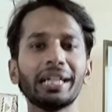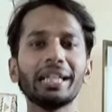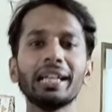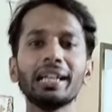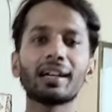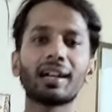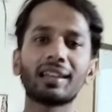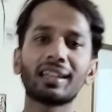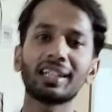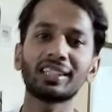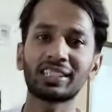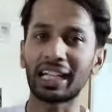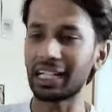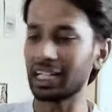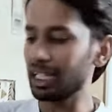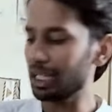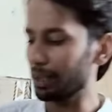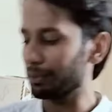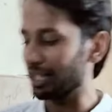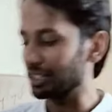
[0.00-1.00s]
ही डील करता है
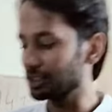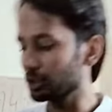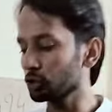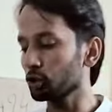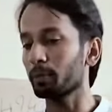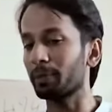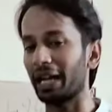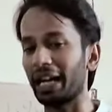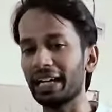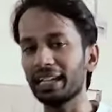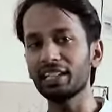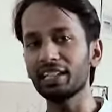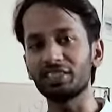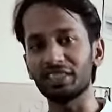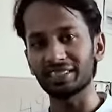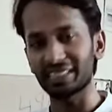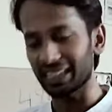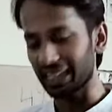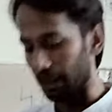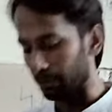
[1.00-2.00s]
शान इंटरप्राइजेस और ब्रांड की
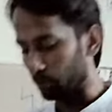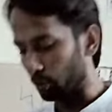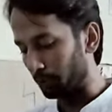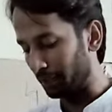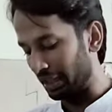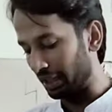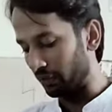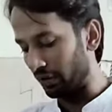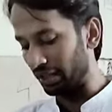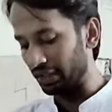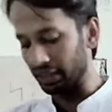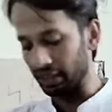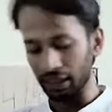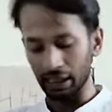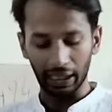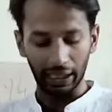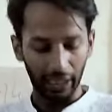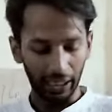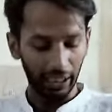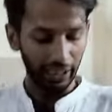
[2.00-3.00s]
चीजें ही आपको मिलने वाली
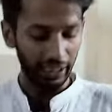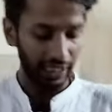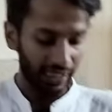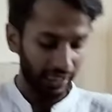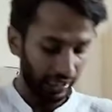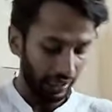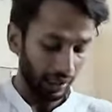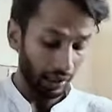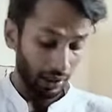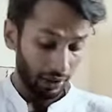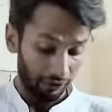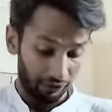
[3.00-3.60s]
है ये देखिए